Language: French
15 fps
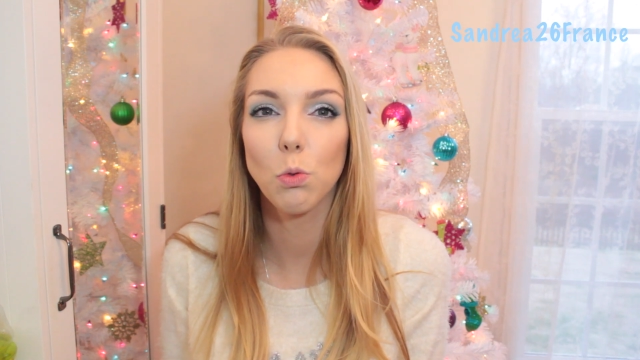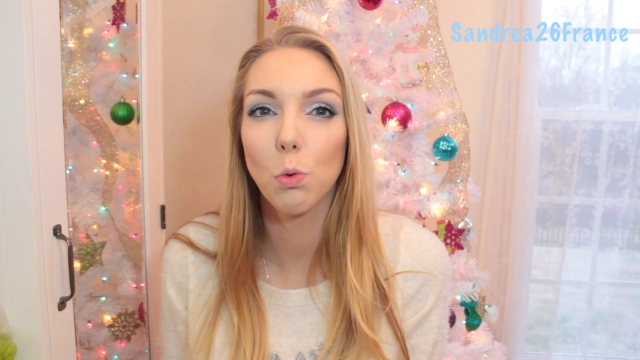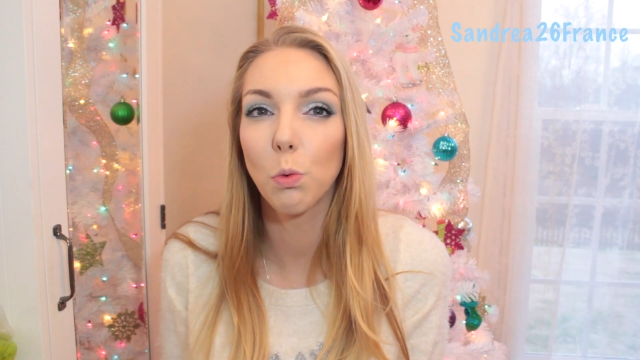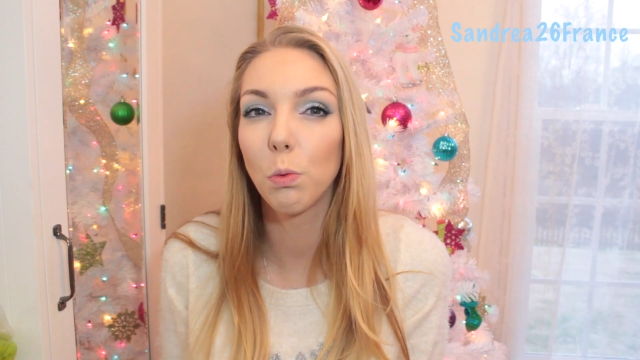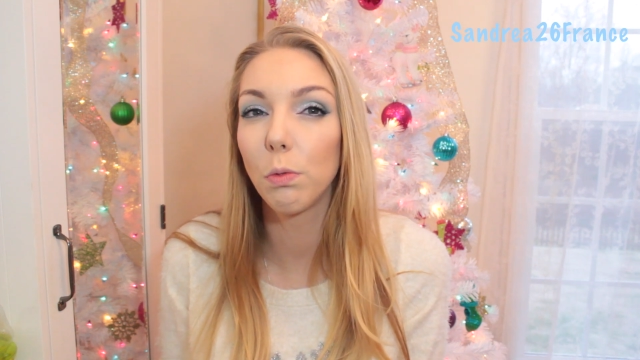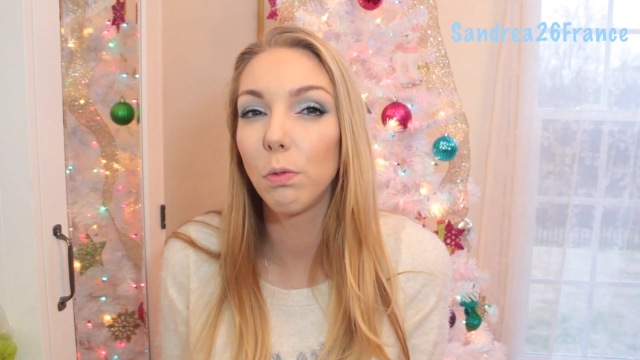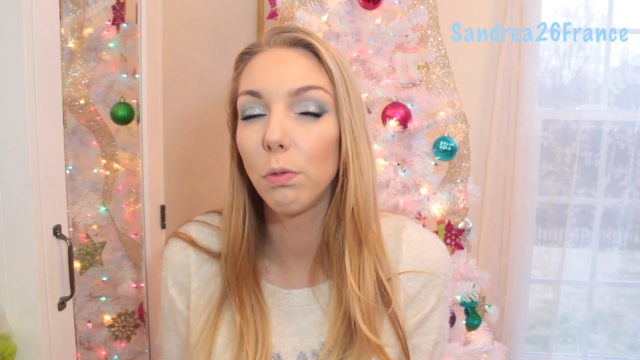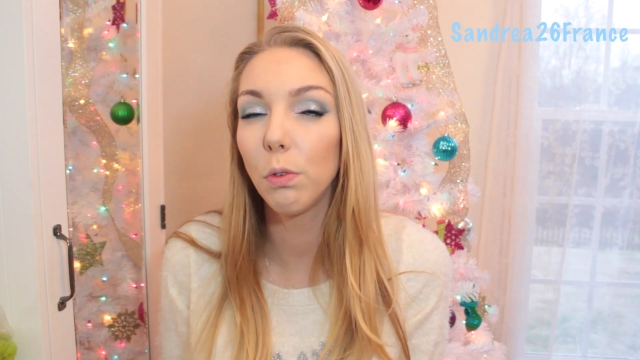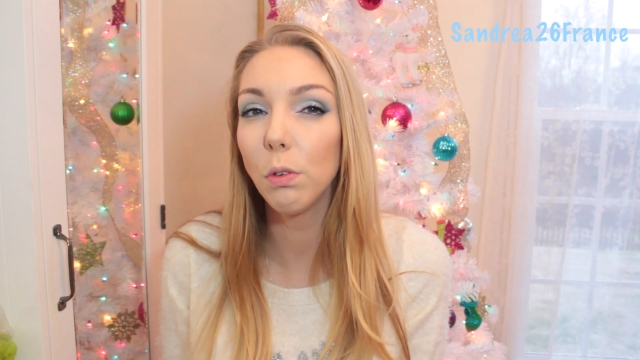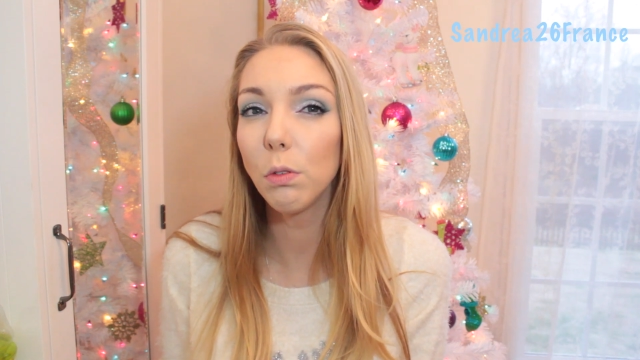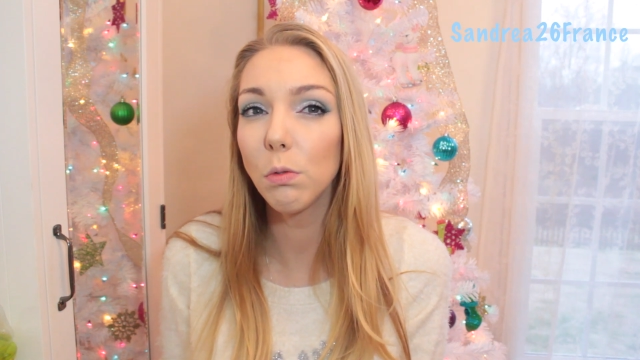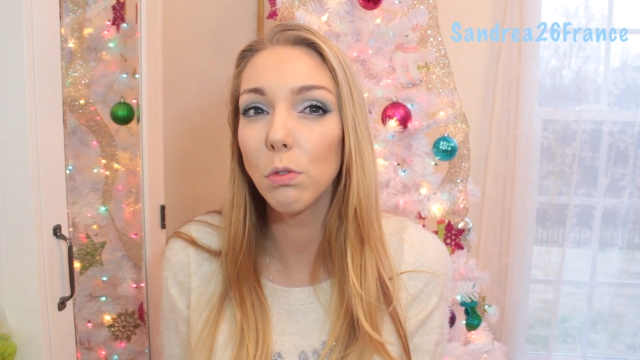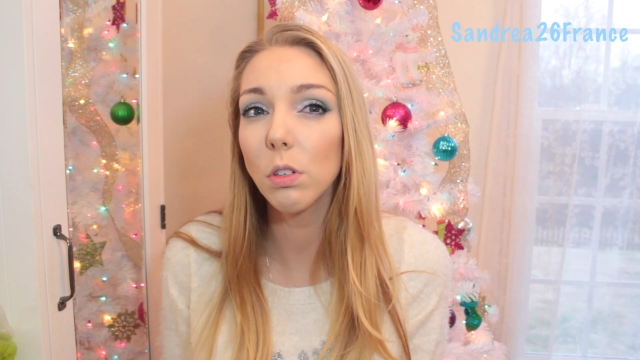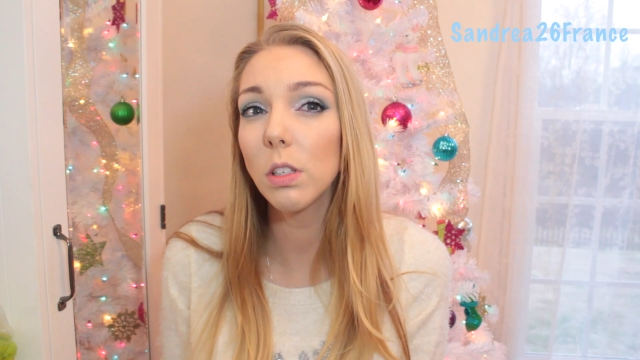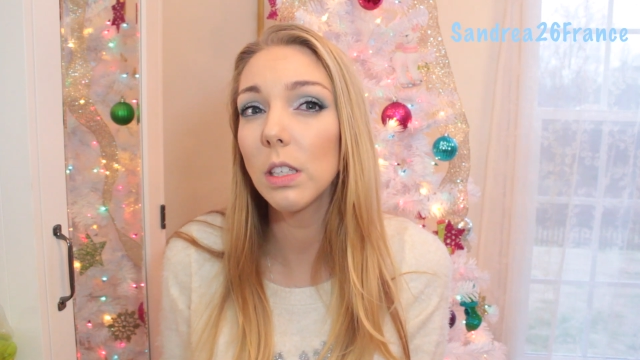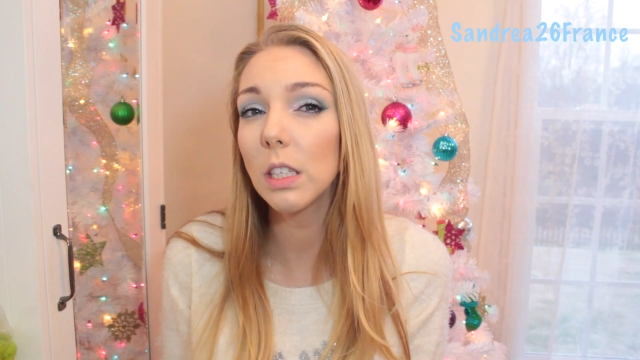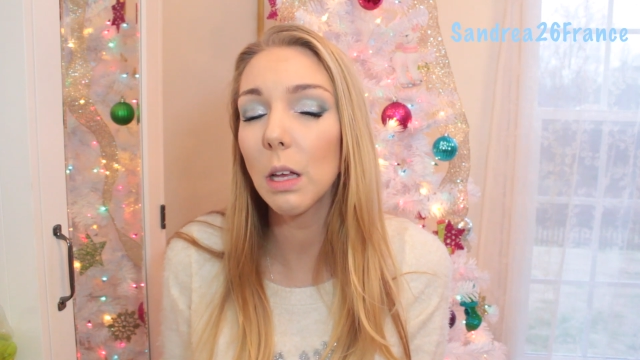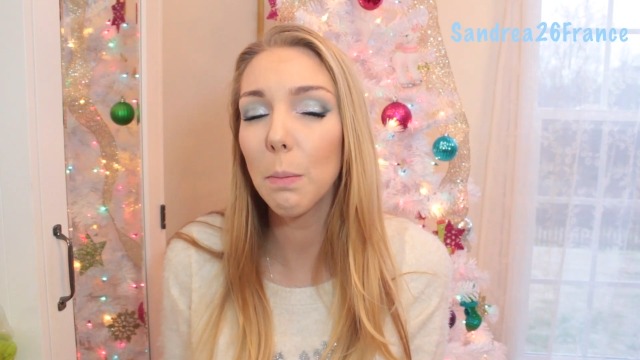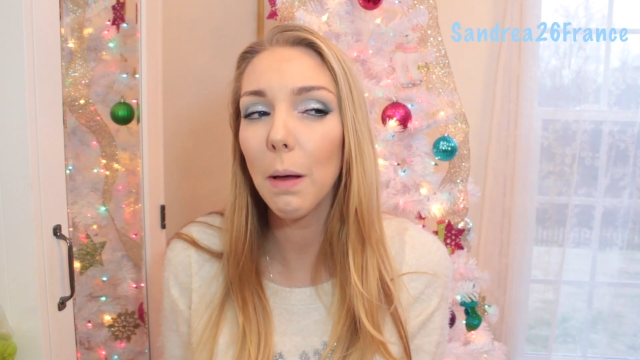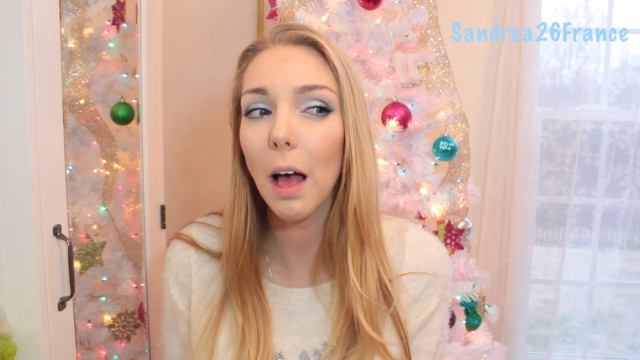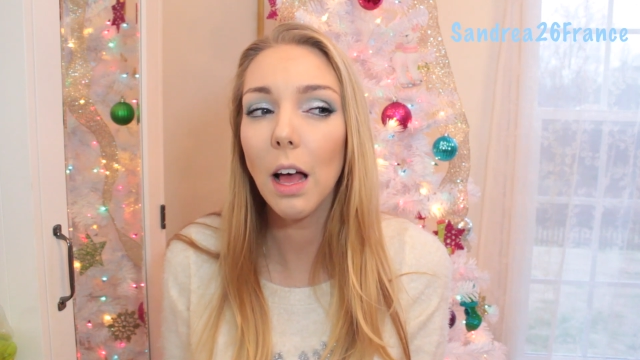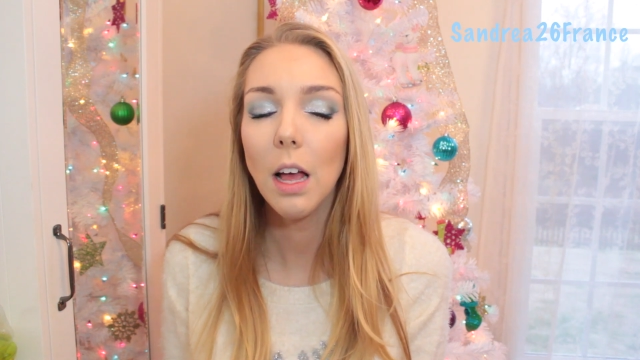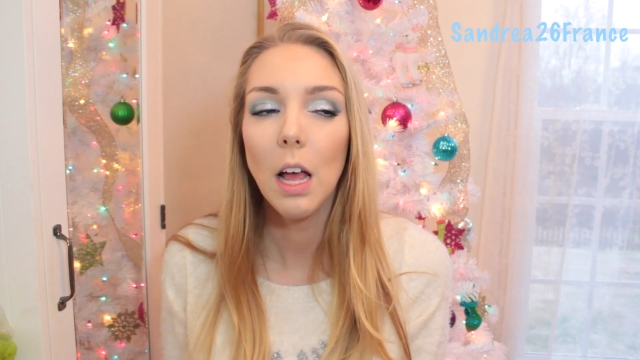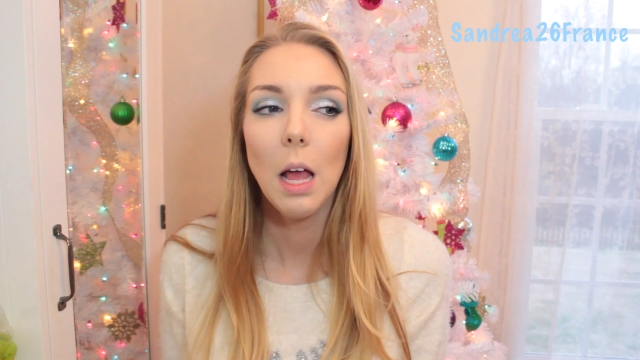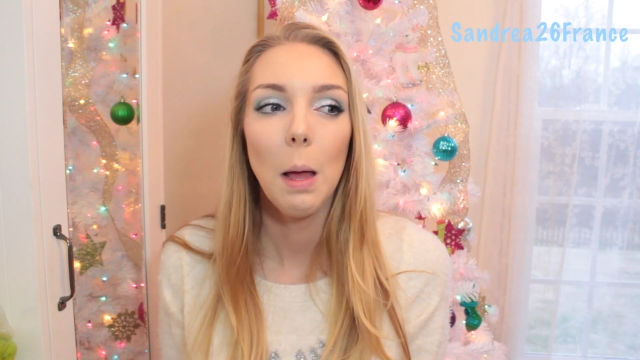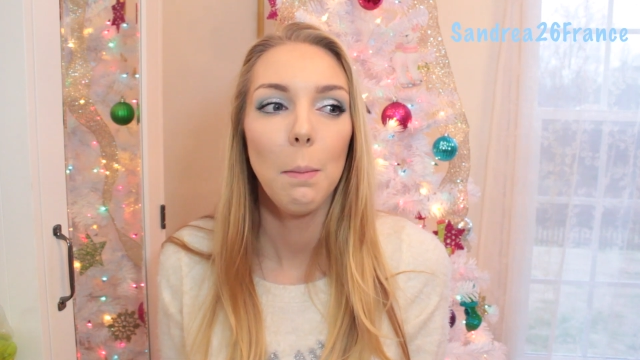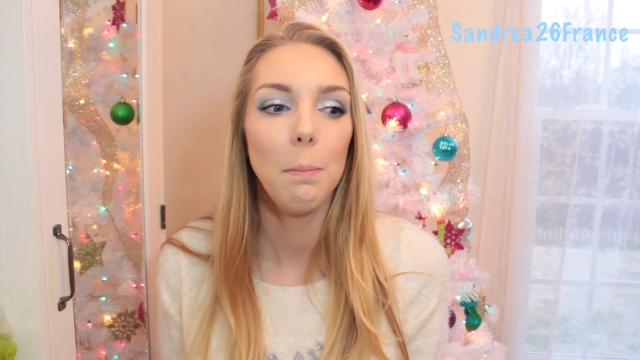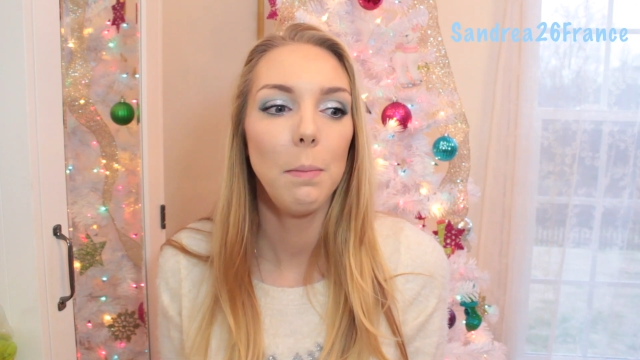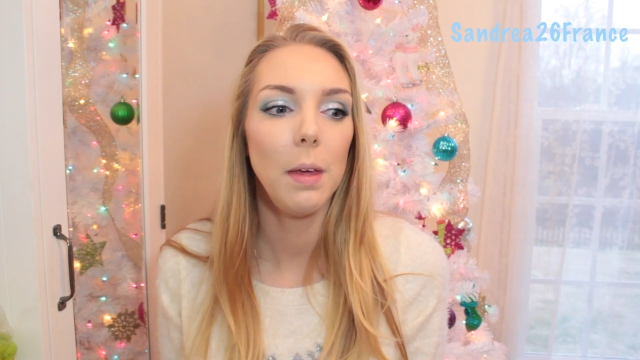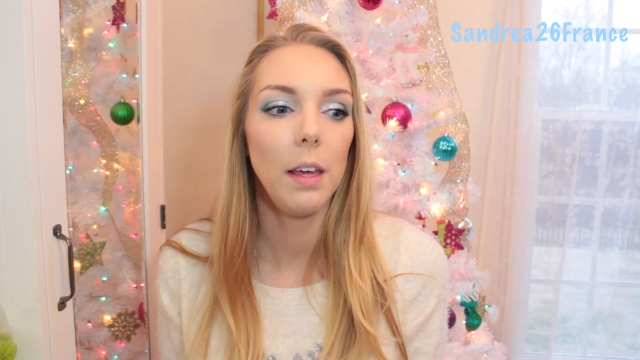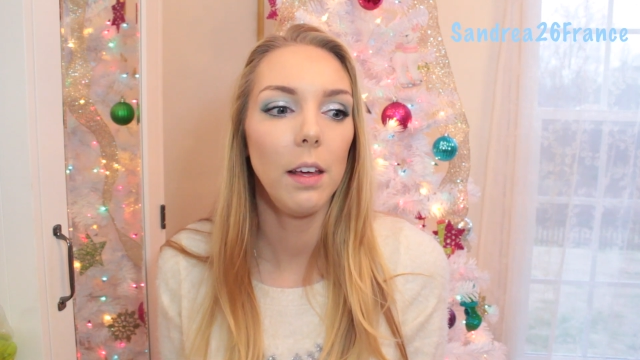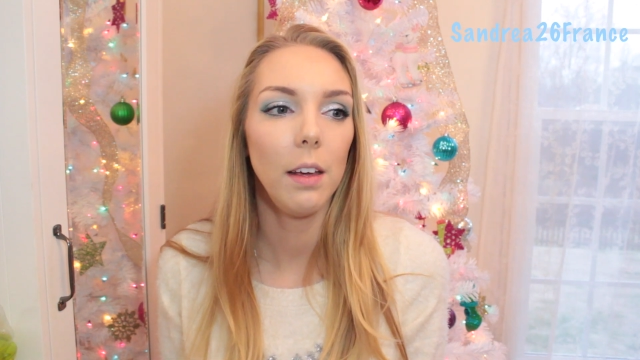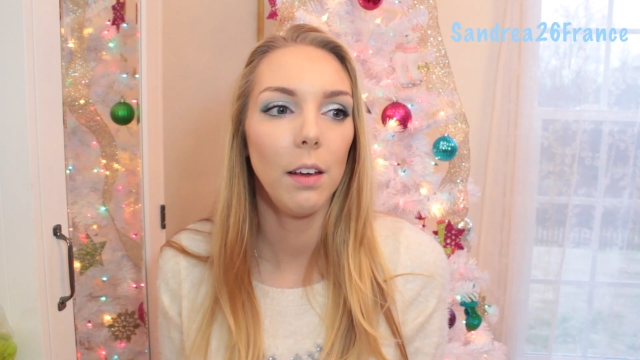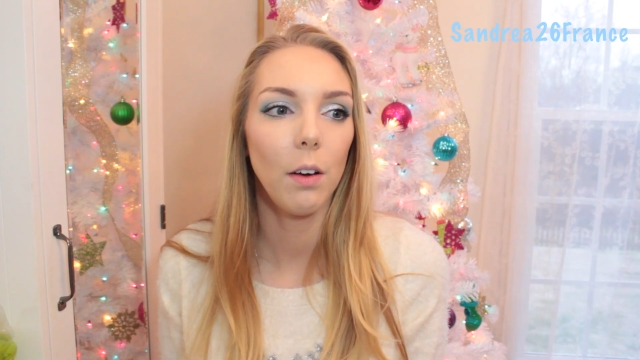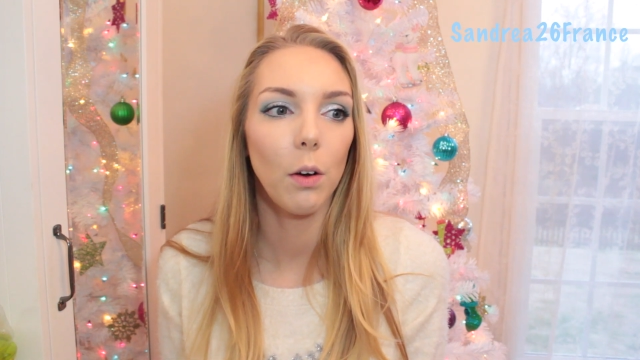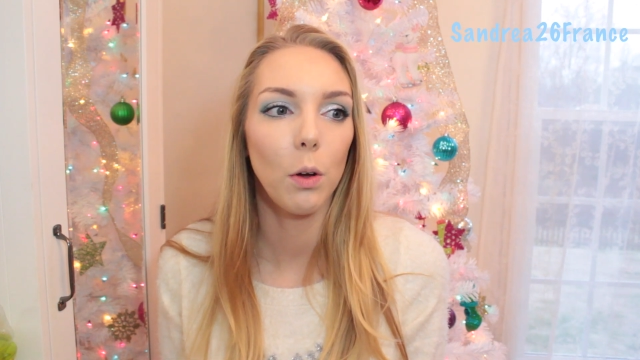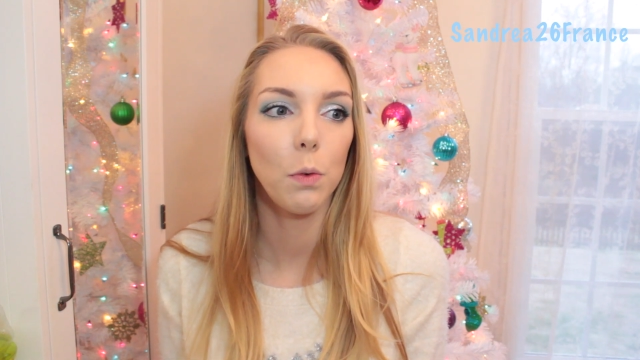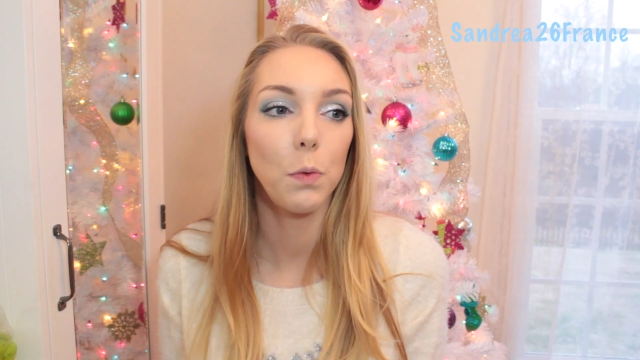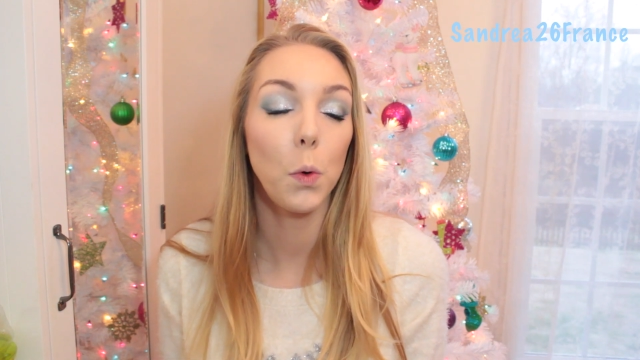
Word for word: qu'on veut ou je ne sais pas mais euh,